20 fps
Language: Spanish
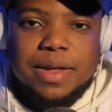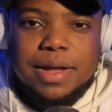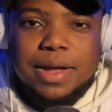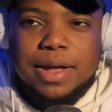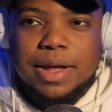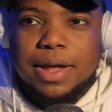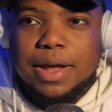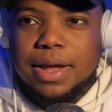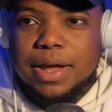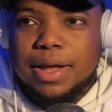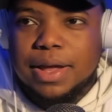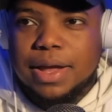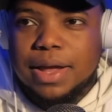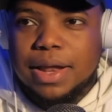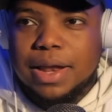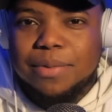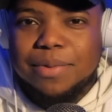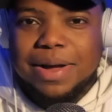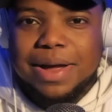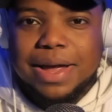eh, eh,
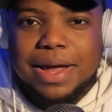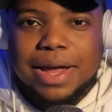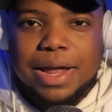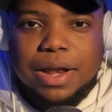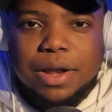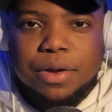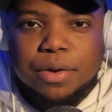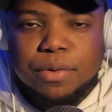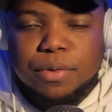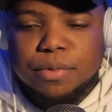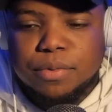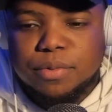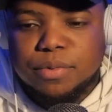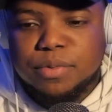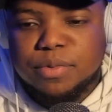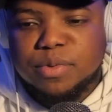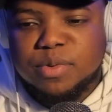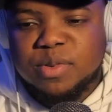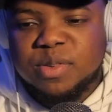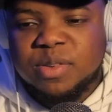el Evangelio
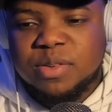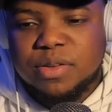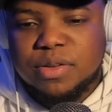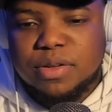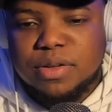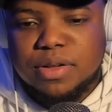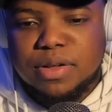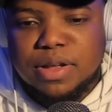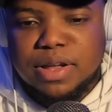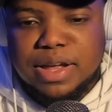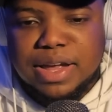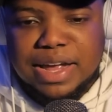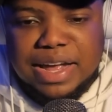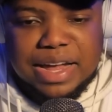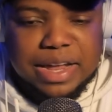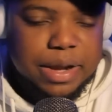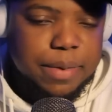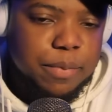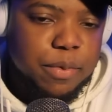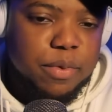
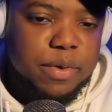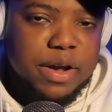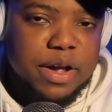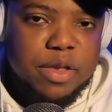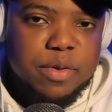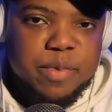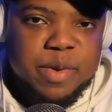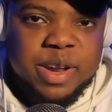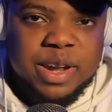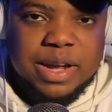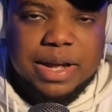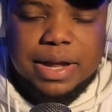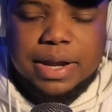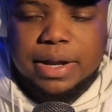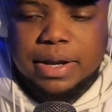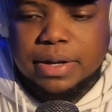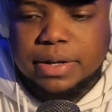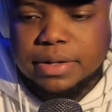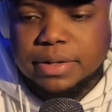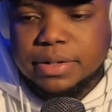a República
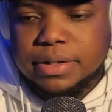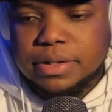Dominicana.